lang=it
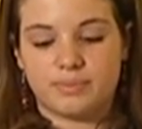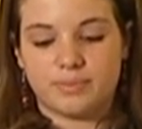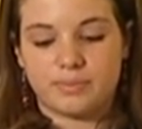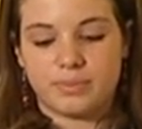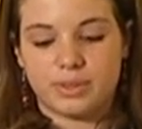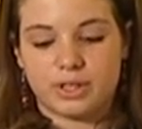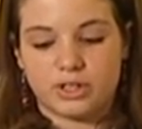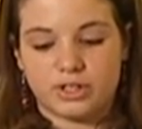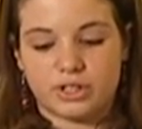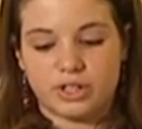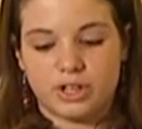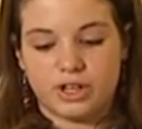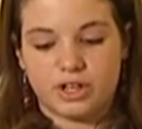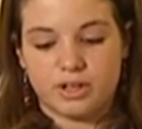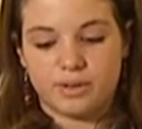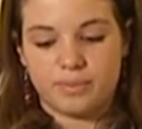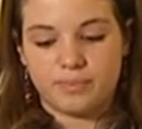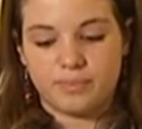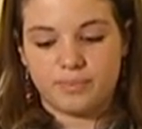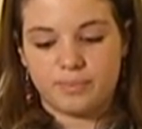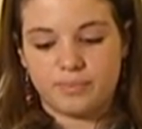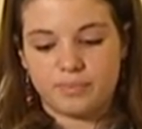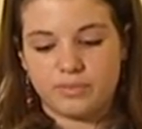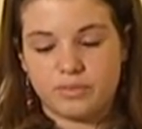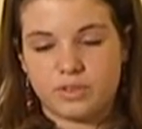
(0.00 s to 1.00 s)
perciò
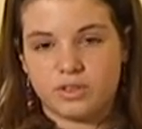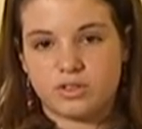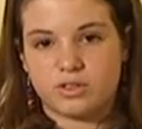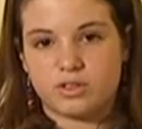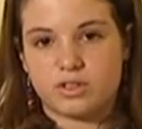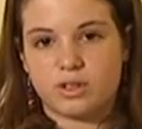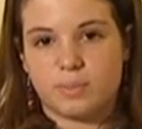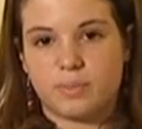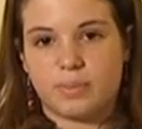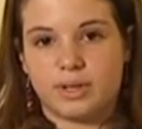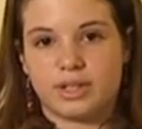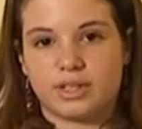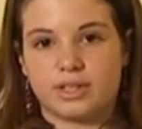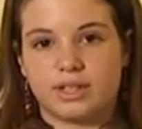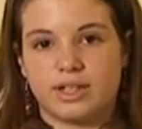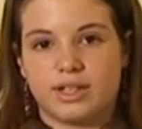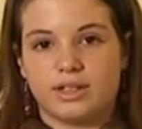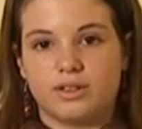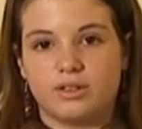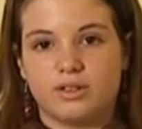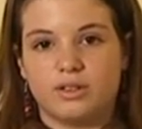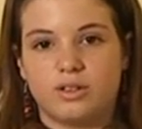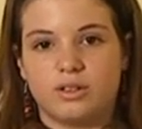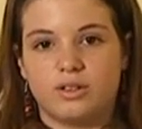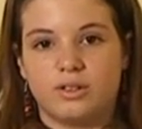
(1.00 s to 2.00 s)
sto
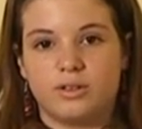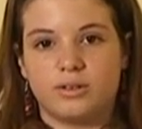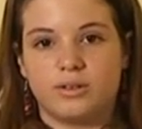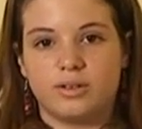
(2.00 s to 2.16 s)
partendo.